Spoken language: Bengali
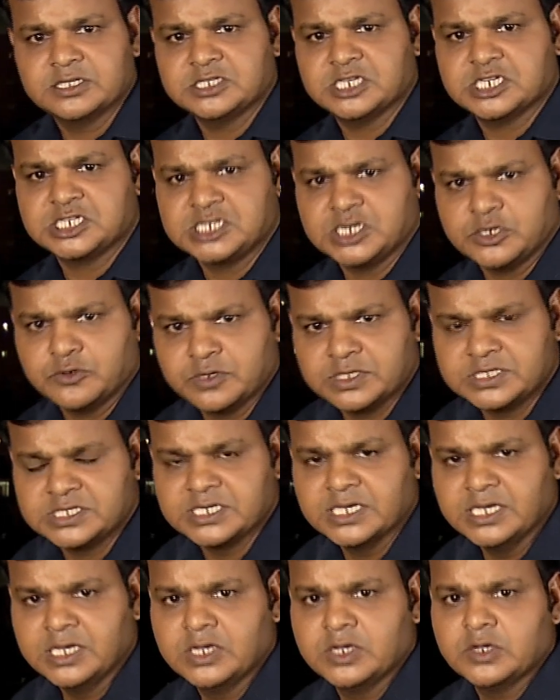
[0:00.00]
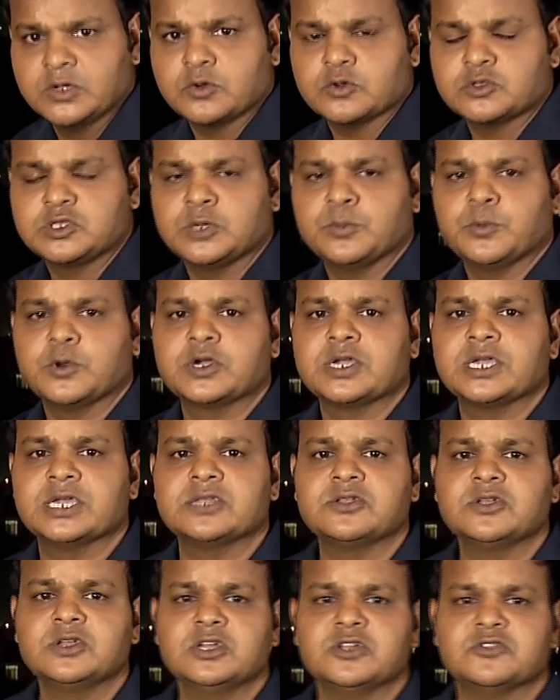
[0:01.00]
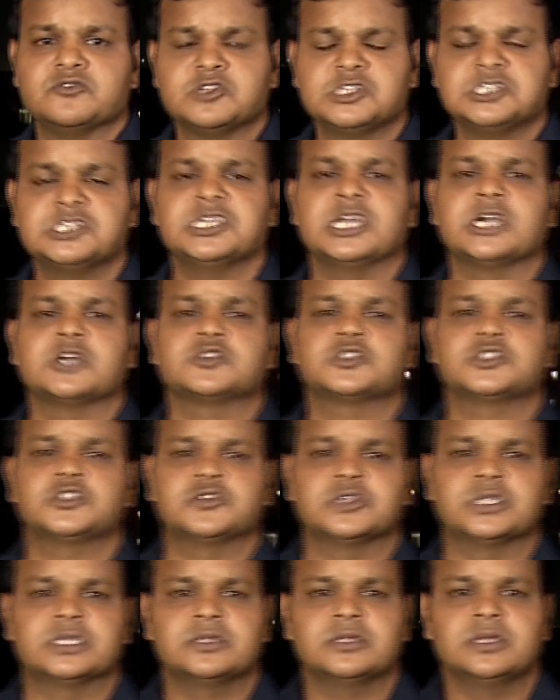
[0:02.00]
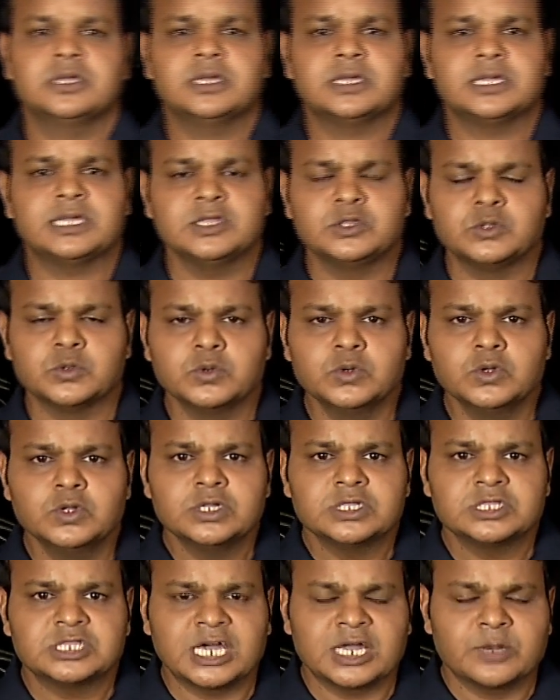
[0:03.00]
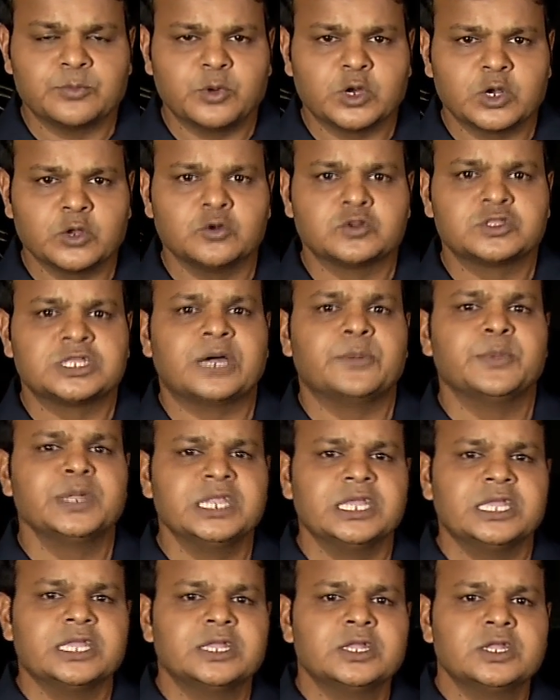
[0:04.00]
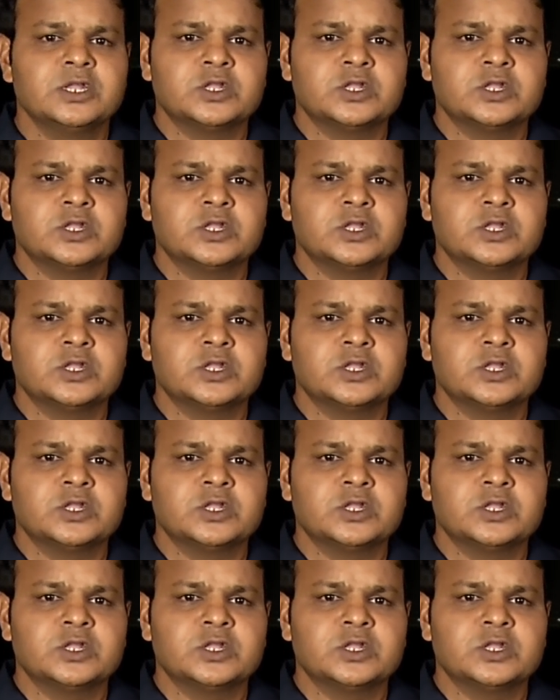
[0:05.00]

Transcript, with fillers: চেষ্টা করেছি কর্তৃপক্ষের দৃষ্টি আকর্ষণের কিন্তু তারপরেও থামেনি